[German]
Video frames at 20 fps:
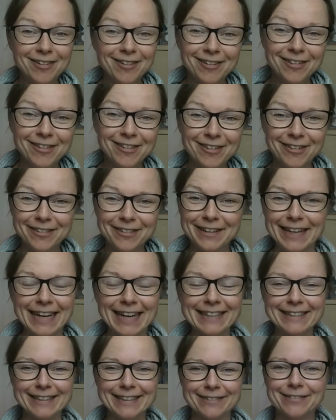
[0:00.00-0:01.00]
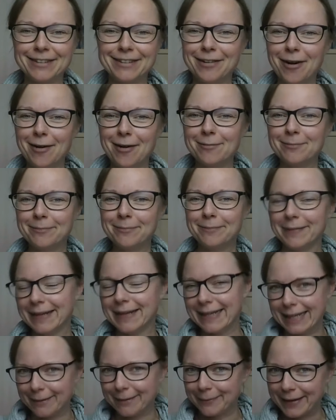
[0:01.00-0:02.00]
Hallo und herzlich
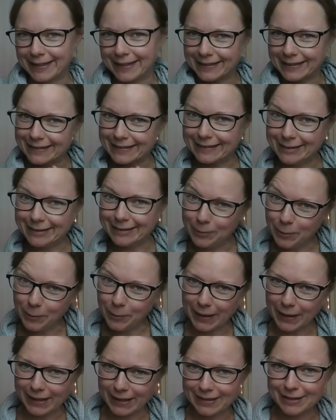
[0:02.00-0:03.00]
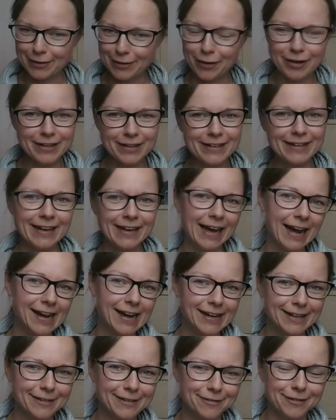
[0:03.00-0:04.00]
willkommen. Ich habe eine super
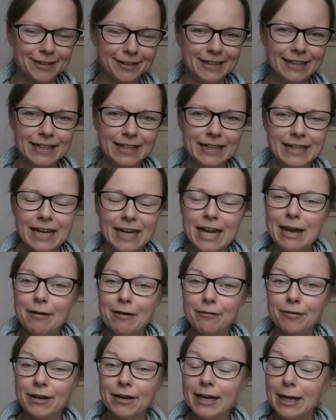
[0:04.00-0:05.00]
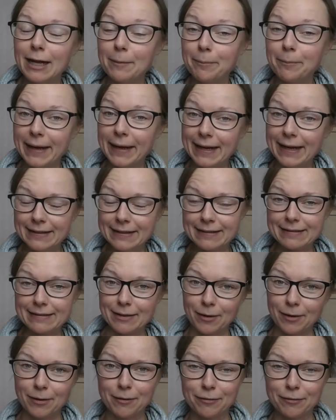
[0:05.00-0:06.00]
tolle Nachricht für dich. Von der
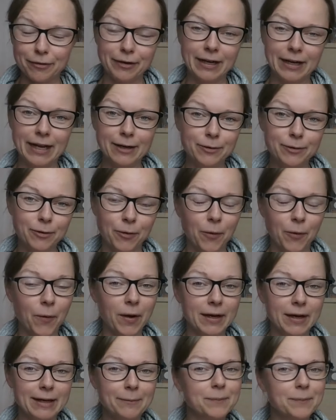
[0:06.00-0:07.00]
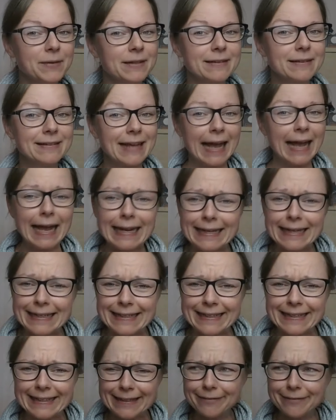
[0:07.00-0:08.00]
Paintsock von Lenor gibt
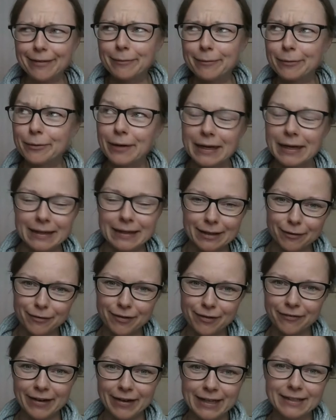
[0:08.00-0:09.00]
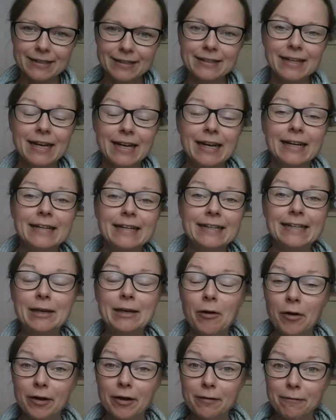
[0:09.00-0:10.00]
es endlich, wir haben so lange drauf gewartet,
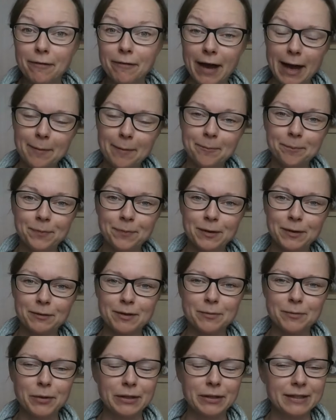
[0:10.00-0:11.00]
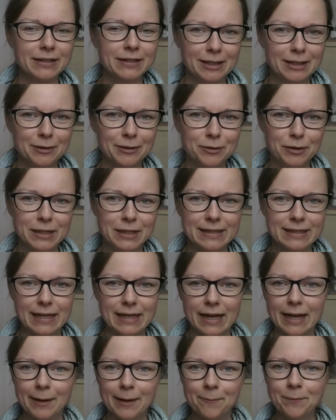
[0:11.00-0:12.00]
die neuen Farben und die möchte ich dir
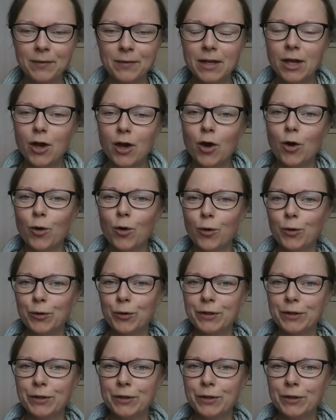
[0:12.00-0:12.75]
natürlich zeigen.